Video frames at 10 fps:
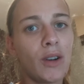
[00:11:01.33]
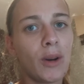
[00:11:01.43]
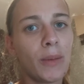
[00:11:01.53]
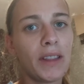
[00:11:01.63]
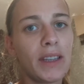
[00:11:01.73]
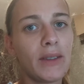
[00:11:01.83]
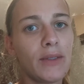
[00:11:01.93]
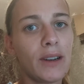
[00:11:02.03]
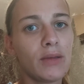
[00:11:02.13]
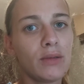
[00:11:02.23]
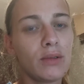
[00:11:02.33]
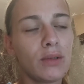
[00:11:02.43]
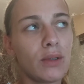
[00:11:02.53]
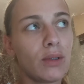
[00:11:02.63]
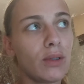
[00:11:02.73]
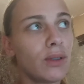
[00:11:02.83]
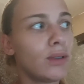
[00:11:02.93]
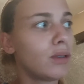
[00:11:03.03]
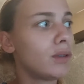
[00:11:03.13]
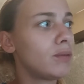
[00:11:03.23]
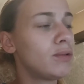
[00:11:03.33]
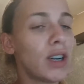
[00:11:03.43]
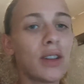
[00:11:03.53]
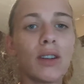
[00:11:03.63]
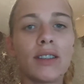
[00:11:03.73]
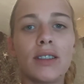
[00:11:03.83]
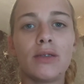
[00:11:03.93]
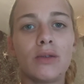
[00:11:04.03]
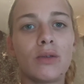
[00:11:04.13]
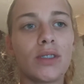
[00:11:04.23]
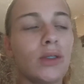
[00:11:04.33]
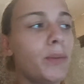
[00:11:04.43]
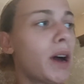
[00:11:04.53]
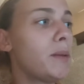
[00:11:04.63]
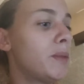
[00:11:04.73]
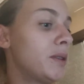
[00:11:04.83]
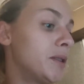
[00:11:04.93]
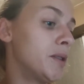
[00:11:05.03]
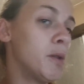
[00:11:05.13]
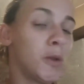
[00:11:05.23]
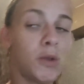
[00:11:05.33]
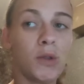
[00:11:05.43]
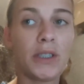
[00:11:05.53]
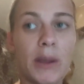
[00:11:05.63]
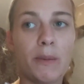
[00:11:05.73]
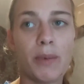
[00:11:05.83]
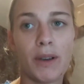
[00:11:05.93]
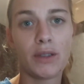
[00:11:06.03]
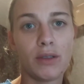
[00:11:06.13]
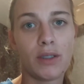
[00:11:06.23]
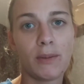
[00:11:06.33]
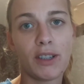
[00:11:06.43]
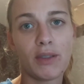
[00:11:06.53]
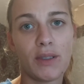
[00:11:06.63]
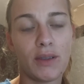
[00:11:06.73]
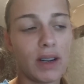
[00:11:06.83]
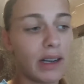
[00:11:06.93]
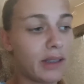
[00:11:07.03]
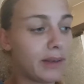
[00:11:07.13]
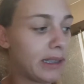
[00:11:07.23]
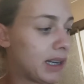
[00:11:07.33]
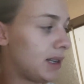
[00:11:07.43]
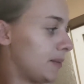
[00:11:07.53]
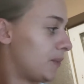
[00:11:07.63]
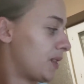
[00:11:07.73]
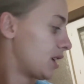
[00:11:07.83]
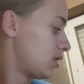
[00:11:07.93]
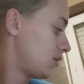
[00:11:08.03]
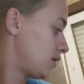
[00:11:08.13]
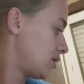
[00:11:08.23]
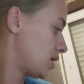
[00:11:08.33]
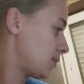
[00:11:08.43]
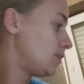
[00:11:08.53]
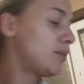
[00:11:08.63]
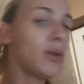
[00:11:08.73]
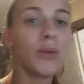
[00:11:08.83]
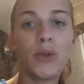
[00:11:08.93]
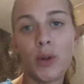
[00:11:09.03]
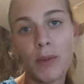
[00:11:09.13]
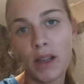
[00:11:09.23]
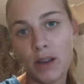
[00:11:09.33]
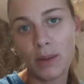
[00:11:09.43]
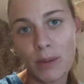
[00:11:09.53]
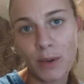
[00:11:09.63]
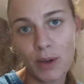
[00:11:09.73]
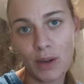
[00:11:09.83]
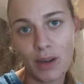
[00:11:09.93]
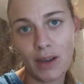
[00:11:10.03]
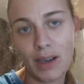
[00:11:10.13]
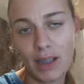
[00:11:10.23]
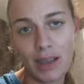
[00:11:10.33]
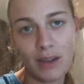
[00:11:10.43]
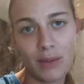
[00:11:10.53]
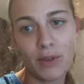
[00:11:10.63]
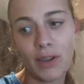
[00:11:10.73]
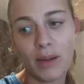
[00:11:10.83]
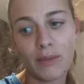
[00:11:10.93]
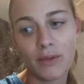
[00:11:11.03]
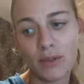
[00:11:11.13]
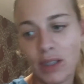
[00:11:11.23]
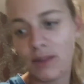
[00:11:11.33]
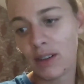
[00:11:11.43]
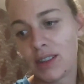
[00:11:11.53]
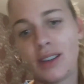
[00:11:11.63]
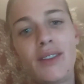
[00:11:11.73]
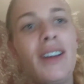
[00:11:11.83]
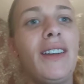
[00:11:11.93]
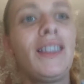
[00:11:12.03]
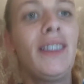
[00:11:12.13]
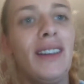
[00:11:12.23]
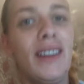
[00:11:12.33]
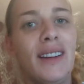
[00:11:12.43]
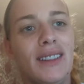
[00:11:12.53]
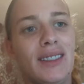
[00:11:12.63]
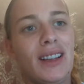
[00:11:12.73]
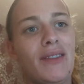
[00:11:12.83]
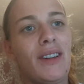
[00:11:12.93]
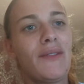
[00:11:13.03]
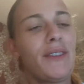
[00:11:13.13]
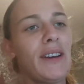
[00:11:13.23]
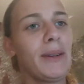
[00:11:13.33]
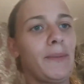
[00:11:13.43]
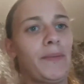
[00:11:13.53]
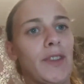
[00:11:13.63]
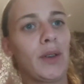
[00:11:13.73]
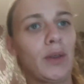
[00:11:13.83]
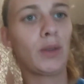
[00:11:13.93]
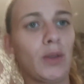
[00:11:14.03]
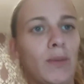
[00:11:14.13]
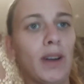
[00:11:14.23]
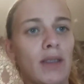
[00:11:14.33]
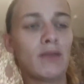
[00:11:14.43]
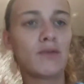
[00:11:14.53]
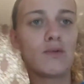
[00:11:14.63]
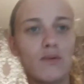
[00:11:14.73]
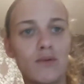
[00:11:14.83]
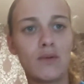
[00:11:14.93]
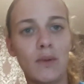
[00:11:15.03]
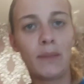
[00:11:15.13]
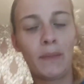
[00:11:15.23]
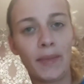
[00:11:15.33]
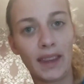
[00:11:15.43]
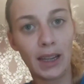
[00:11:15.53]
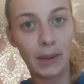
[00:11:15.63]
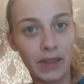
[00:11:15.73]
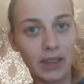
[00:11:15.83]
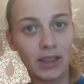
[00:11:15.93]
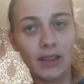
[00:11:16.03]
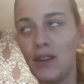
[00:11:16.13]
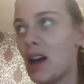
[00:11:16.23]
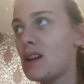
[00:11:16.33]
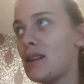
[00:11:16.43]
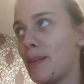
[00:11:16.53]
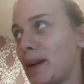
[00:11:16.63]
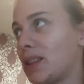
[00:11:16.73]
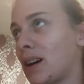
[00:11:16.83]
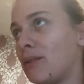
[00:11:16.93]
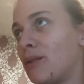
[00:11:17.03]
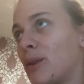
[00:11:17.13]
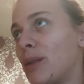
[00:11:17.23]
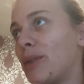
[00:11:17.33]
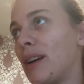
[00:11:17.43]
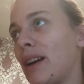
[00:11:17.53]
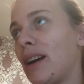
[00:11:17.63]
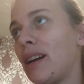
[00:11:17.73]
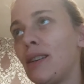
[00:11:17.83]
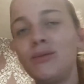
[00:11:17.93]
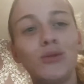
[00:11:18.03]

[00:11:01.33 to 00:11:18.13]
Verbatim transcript: le replay de TF1 ou sur euh, j'attends la saison 3 sur Prime. Je sais pas, je sais pas, je vais voir. Je vais voir. Bon, demain normalement rien au programme, donc ça va, ça devrait ça devrait le faire. Euh, demain il euh, n'y y a personne qui vient, il n'y a pas de travaux à faire,